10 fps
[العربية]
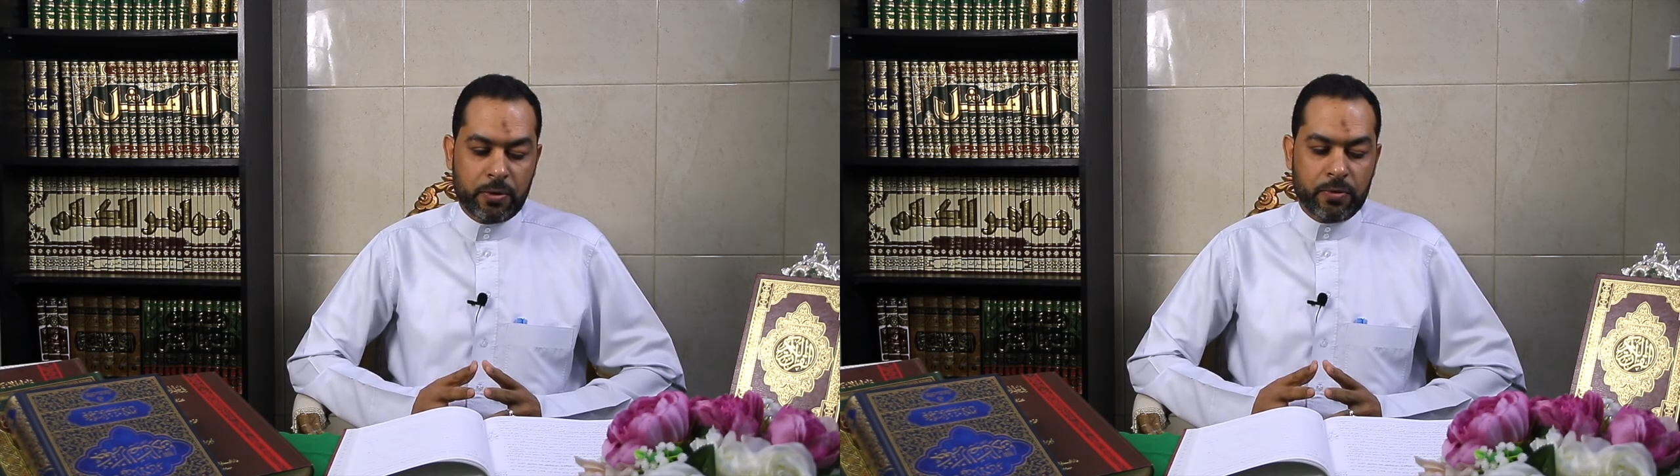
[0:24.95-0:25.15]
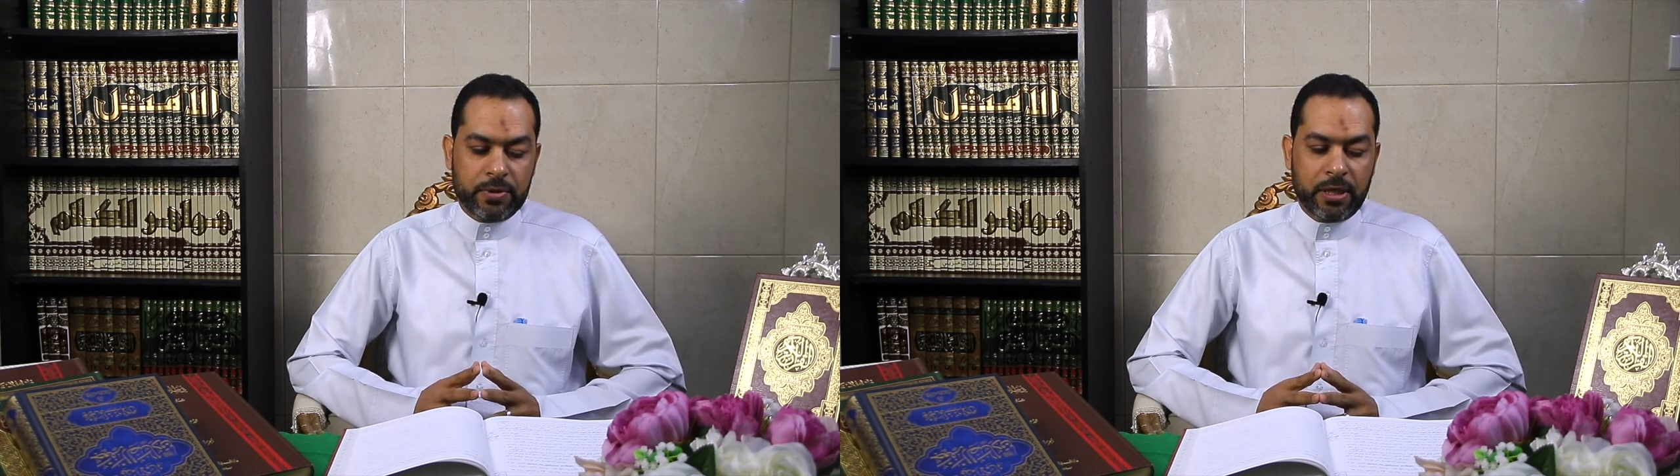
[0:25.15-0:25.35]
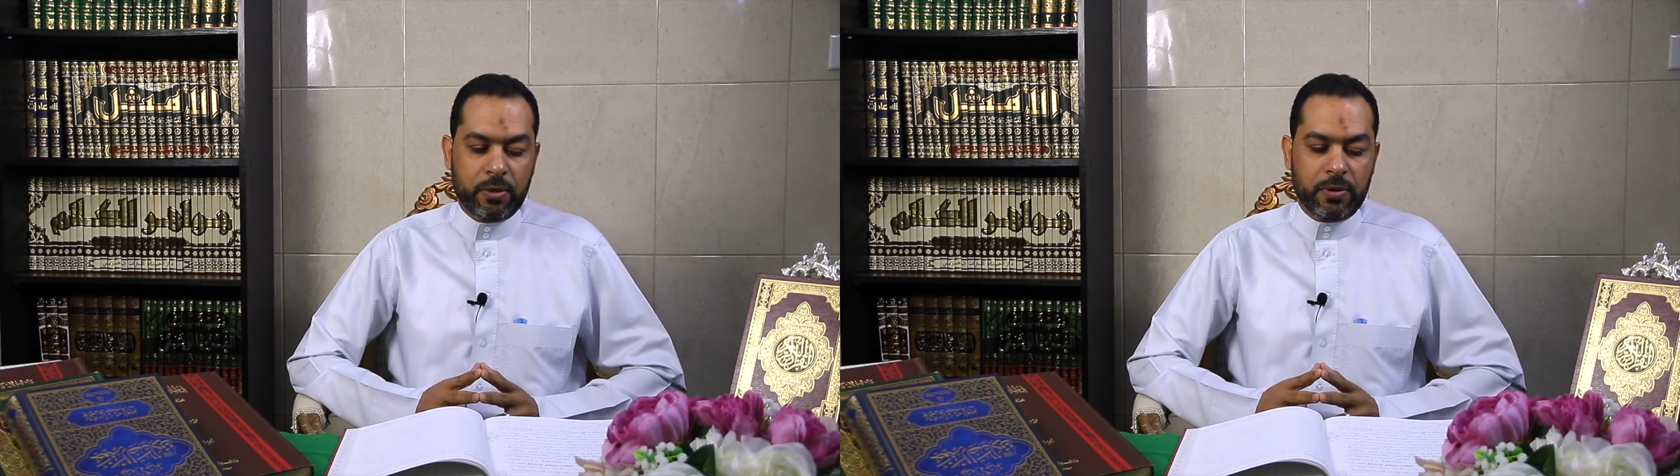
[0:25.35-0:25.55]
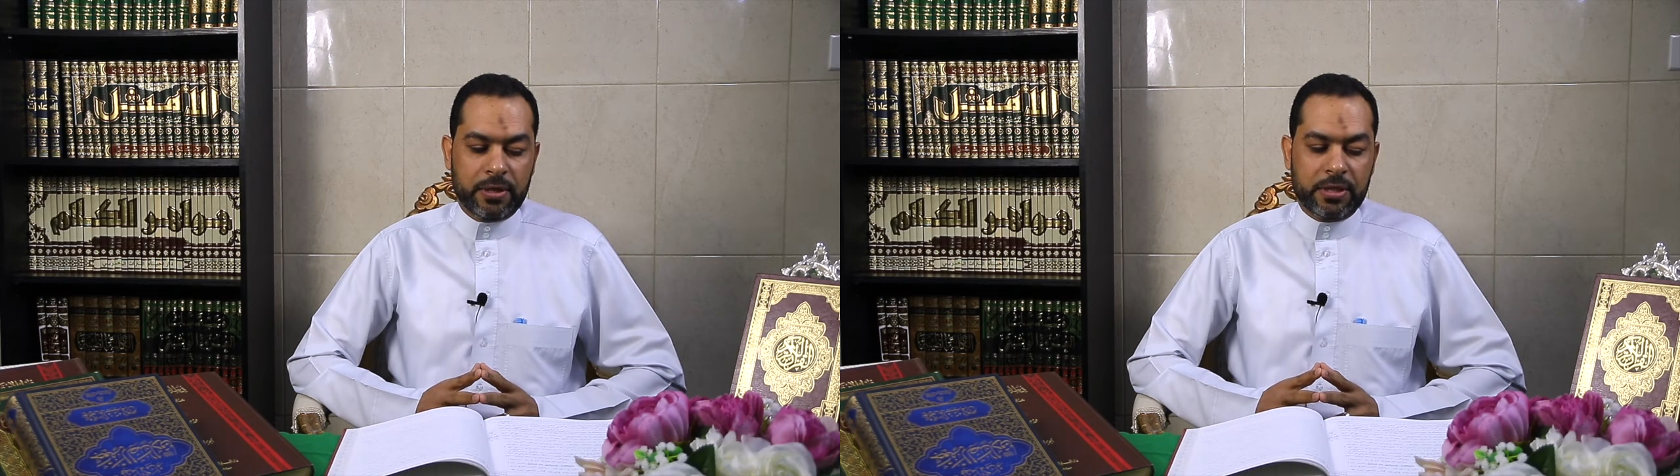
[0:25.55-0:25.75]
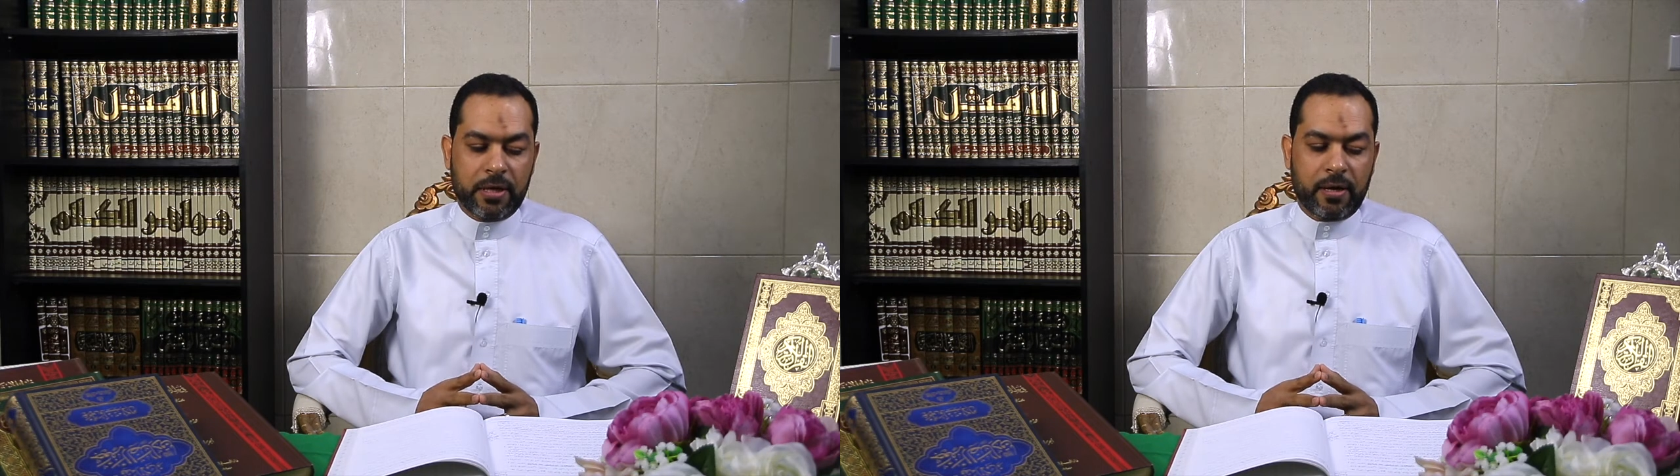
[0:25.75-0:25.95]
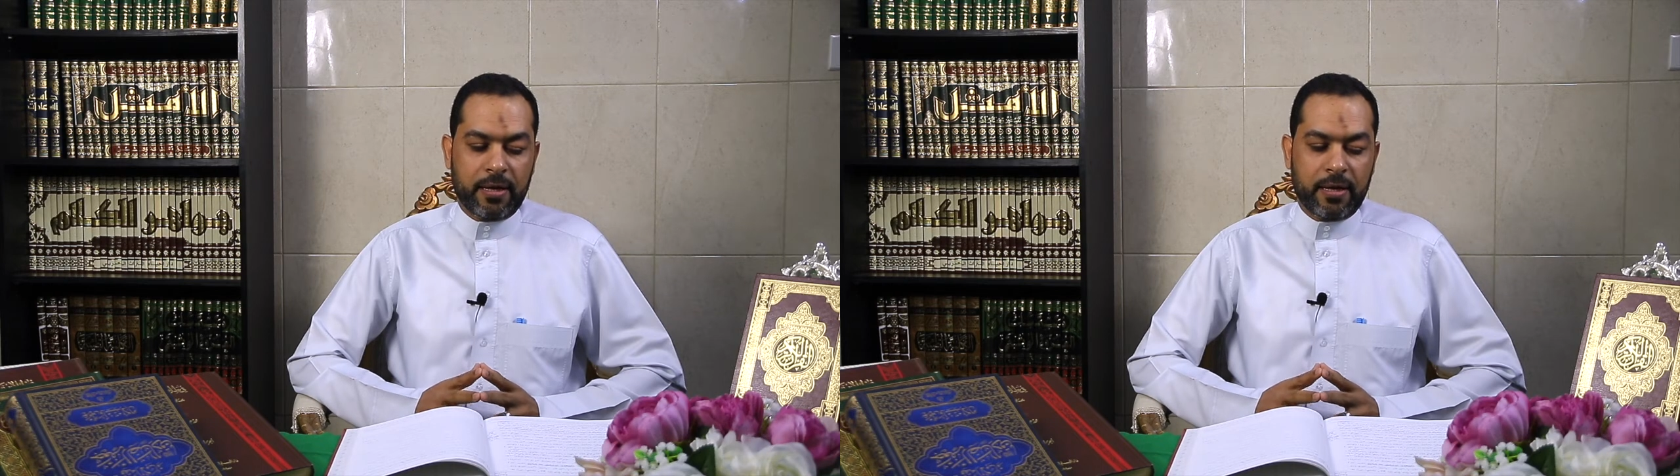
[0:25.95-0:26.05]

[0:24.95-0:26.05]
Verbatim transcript: يزيل الإشكال